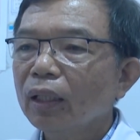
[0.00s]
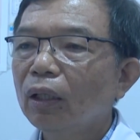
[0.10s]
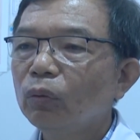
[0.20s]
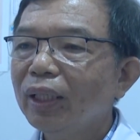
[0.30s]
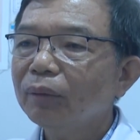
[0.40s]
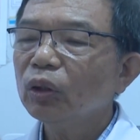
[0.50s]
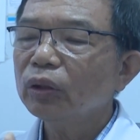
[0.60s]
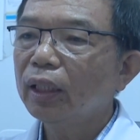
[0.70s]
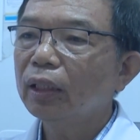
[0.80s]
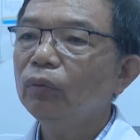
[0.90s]
Còn huyết áp tối
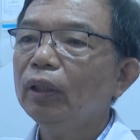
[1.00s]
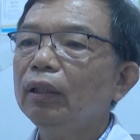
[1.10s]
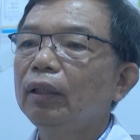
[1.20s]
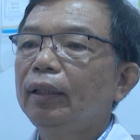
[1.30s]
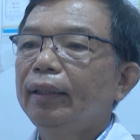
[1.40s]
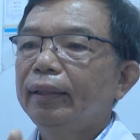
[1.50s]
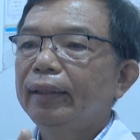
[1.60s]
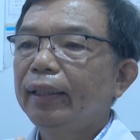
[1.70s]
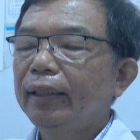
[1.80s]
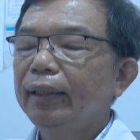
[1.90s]
thiểu á,
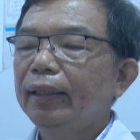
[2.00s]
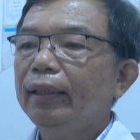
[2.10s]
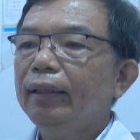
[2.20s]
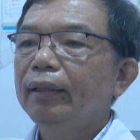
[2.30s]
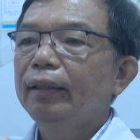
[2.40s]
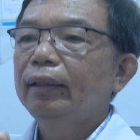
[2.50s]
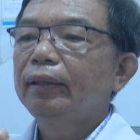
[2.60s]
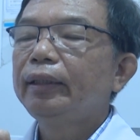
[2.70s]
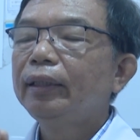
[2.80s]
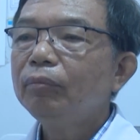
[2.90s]
thì
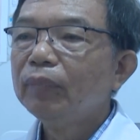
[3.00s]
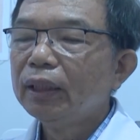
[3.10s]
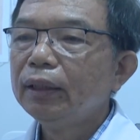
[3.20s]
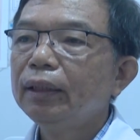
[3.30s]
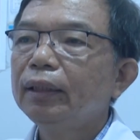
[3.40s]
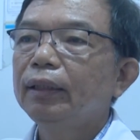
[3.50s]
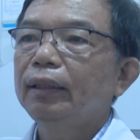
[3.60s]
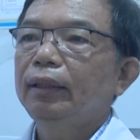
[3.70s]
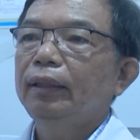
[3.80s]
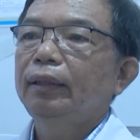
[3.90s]
90
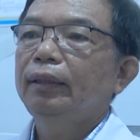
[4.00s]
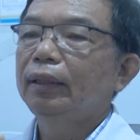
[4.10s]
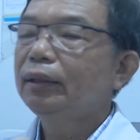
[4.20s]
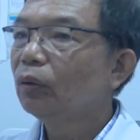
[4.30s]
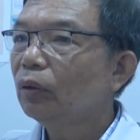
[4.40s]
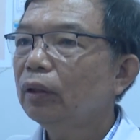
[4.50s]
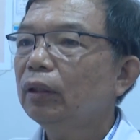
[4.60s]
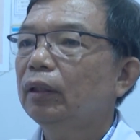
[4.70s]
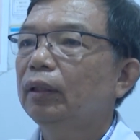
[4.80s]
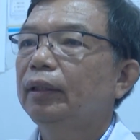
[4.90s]
trở xuống
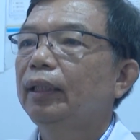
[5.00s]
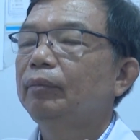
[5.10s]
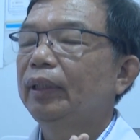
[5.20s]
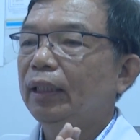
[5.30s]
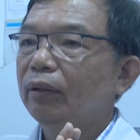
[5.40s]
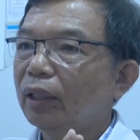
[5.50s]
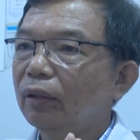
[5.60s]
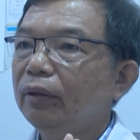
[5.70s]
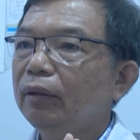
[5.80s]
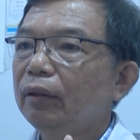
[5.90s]
thì mình theo dõi,